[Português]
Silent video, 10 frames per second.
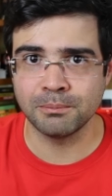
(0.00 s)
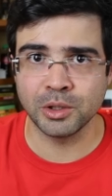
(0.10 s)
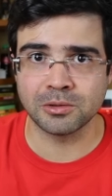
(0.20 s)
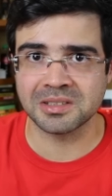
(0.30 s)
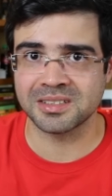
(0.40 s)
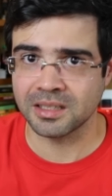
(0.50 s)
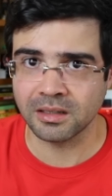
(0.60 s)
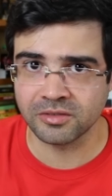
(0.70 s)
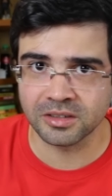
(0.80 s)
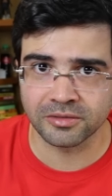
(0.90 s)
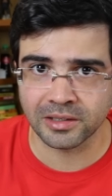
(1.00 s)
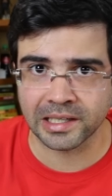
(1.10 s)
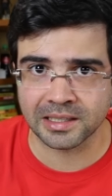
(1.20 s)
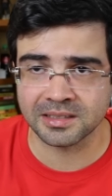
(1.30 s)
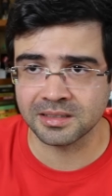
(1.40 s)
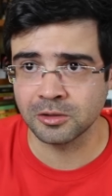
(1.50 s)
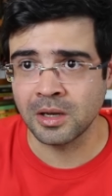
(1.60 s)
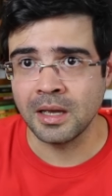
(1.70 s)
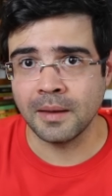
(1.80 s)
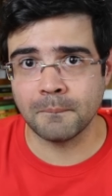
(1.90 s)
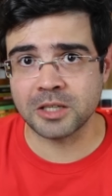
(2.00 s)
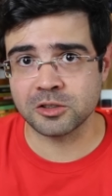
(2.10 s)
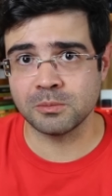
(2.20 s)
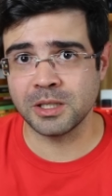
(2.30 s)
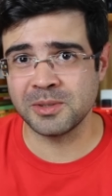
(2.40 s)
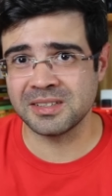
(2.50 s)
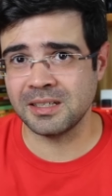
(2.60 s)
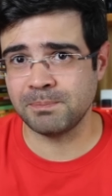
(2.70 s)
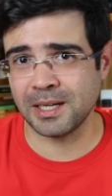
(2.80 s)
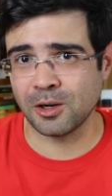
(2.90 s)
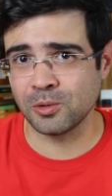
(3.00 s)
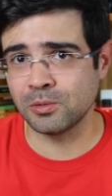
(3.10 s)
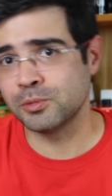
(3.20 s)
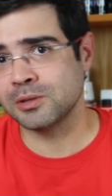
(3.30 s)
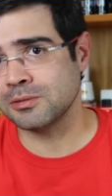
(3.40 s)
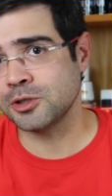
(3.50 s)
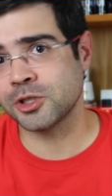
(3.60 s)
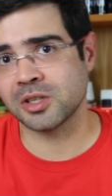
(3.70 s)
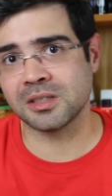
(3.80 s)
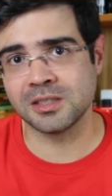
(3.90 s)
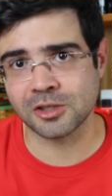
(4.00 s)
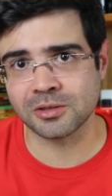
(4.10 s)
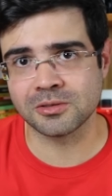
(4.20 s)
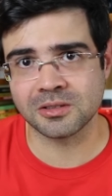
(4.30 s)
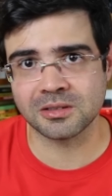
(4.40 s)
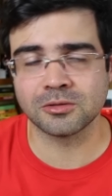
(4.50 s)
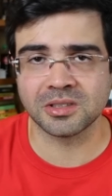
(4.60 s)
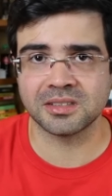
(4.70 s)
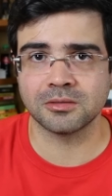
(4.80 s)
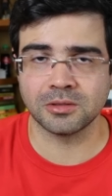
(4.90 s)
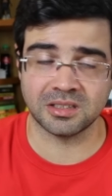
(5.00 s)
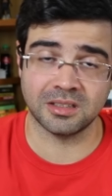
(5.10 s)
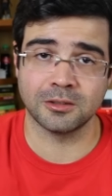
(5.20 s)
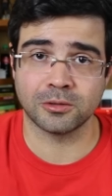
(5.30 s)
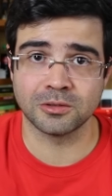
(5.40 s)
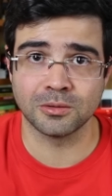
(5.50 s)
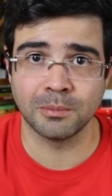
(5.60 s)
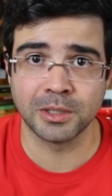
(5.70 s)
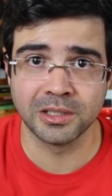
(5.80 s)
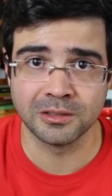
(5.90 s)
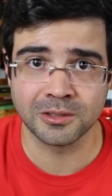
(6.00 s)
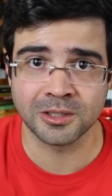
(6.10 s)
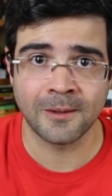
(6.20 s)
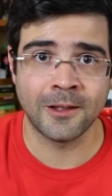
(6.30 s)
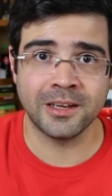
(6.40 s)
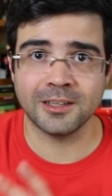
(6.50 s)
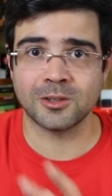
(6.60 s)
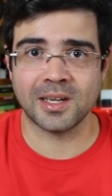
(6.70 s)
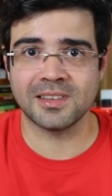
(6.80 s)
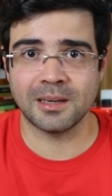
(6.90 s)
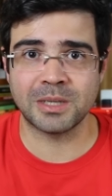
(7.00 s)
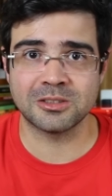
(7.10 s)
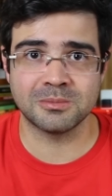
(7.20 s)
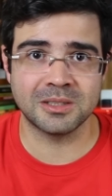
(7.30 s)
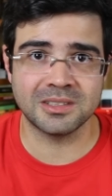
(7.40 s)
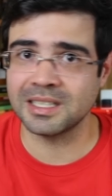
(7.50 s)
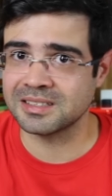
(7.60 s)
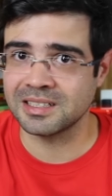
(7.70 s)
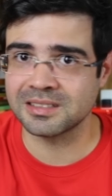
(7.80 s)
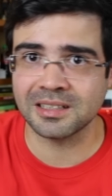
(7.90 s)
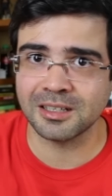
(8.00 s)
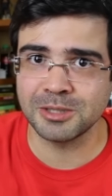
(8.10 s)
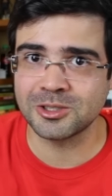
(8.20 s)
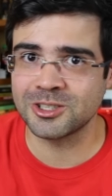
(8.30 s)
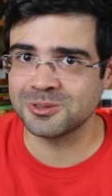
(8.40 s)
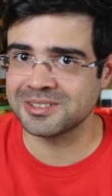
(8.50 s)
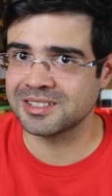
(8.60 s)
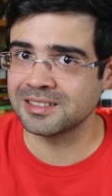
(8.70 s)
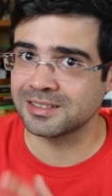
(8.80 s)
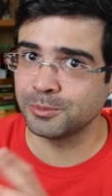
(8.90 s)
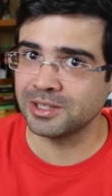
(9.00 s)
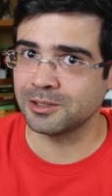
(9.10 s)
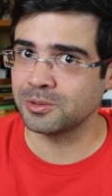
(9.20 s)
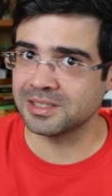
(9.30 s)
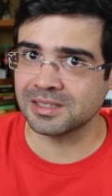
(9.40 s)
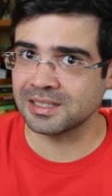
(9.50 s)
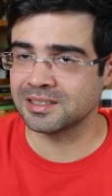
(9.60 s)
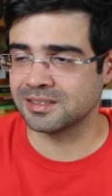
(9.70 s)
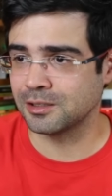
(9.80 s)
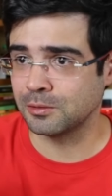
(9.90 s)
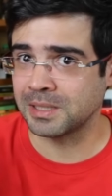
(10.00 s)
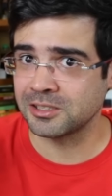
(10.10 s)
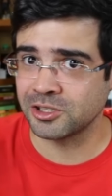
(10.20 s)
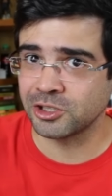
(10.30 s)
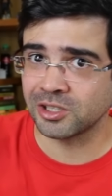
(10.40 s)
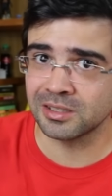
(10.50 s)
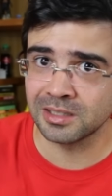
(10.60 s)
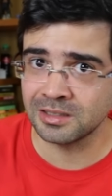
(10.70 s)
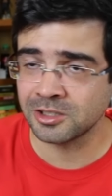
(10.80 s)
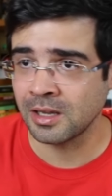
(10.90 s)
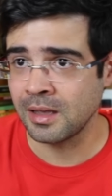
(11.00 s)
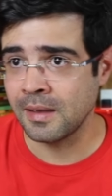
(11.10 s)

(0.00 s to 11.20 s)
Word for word: muito ser vivo lá nascendo, mas ao mesmo tempo é algo muito distante do, do, dos centros urbanos. Então a ideia é mais ou menos essa, é exatamente Chico Sainz, muita coisa nascendo mais distante,